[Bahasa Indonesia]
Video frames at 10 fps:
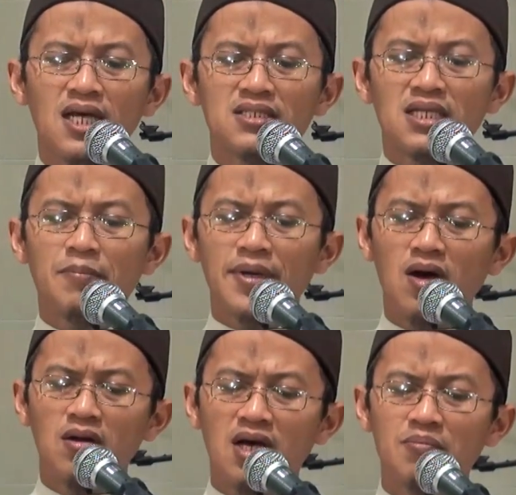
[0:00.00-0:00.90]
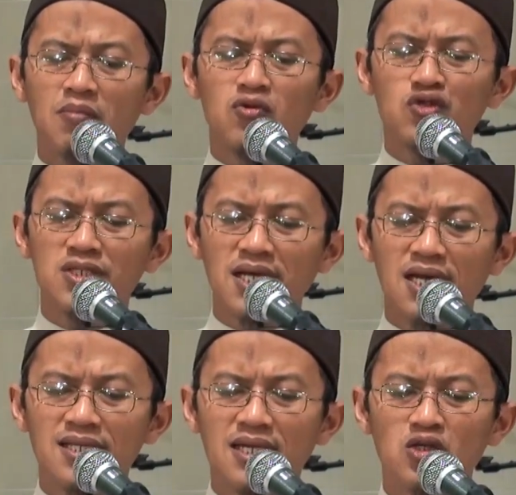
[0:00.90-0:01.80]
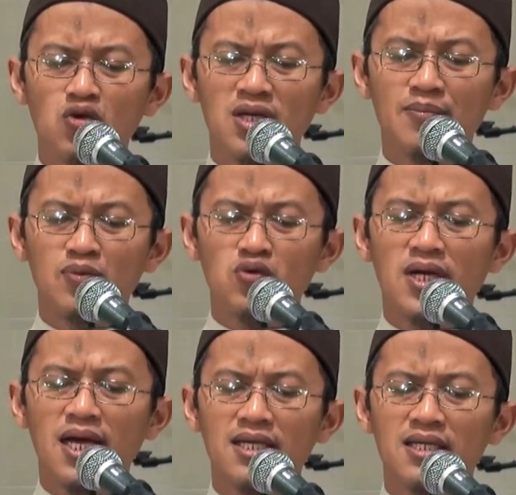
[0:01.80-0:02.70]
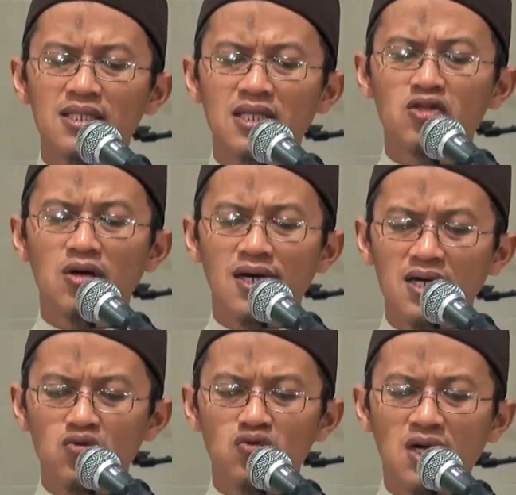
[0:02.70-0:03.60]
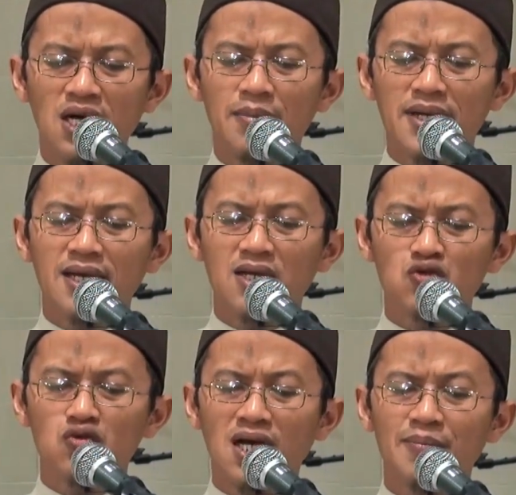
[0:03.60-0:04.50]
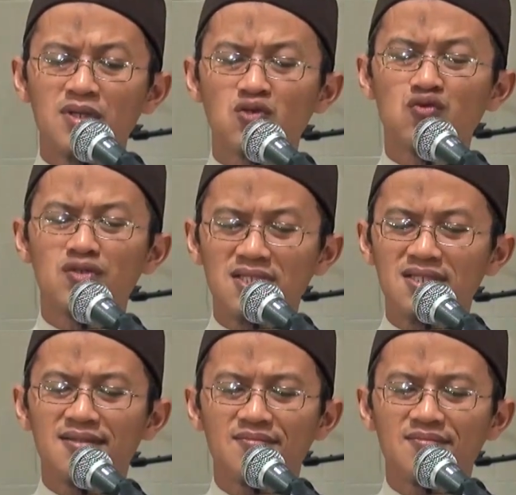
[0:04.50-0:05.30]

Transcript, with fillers: sampai Allah memuji kalian yuhibbuna ayyatatahharu?" Mereka suka bersuci.